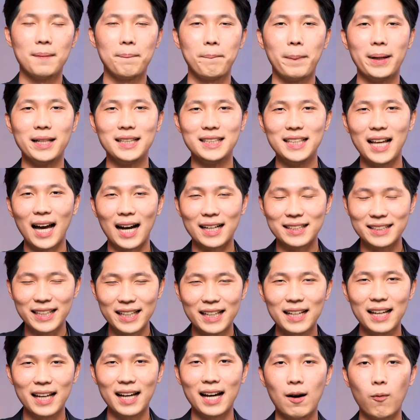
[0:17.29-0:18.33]
เป็นอย่างยิ่
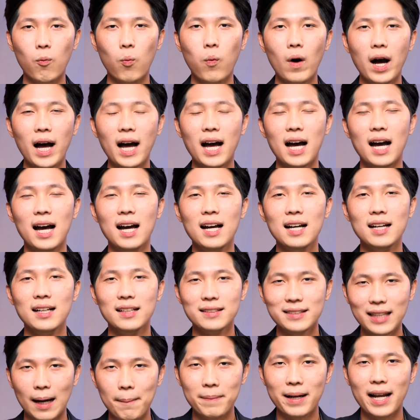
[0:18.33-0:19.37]
งเลยครับว่า
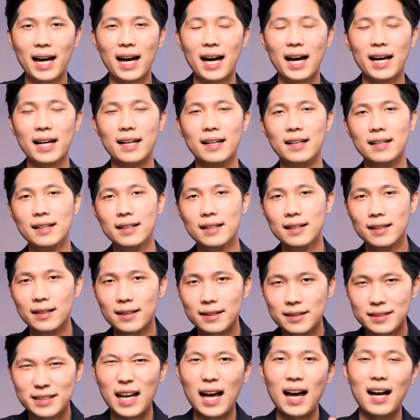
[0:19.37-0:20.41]
ตำนาน
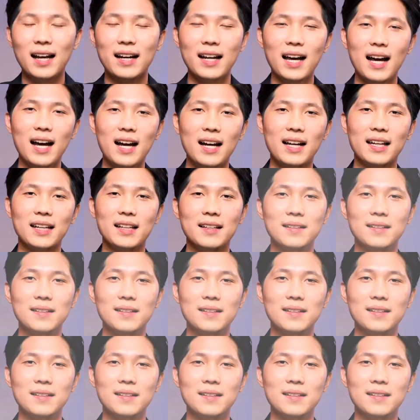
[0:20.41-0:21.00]
สร้างได้